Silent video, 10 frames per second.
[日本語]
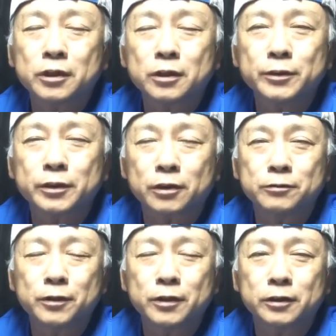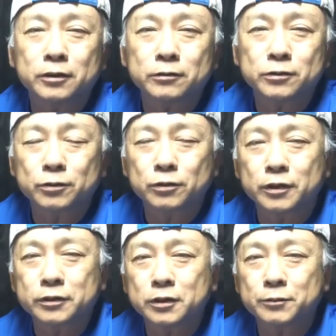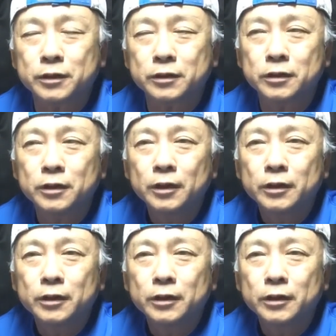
並ばなきゃきゃえないっていう状況は当たり前で、